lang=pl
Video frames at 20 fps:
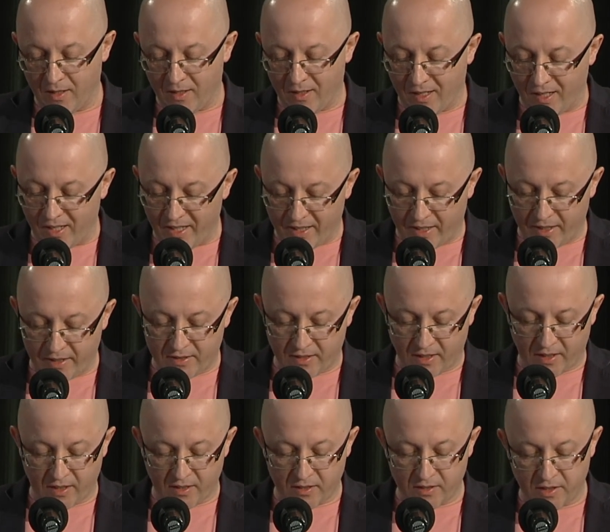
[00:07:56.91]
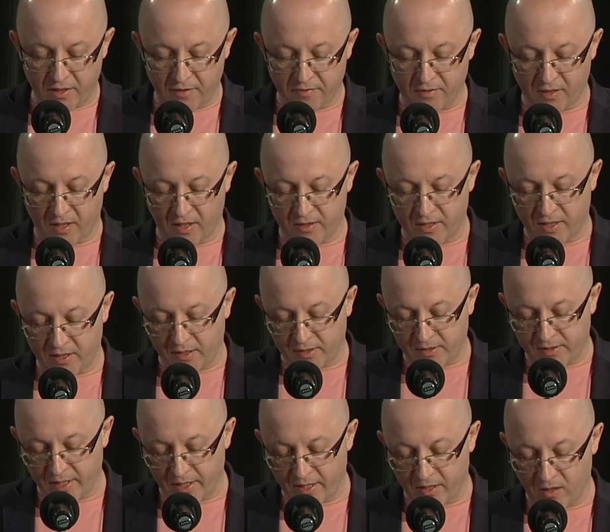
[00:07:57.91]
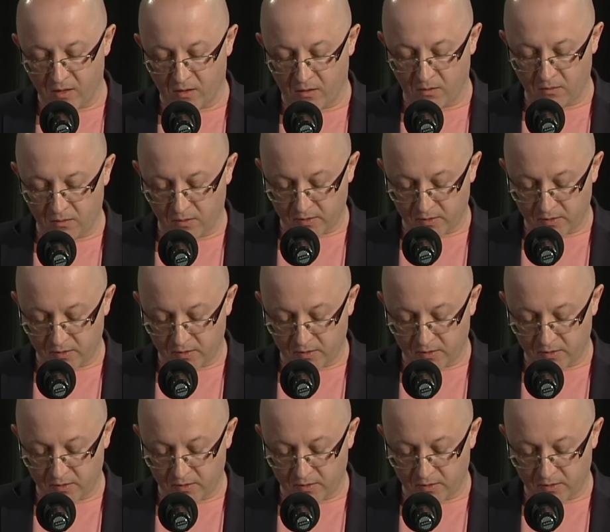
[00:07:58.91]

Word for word: ale jakieś takie dziwne, nie na serio,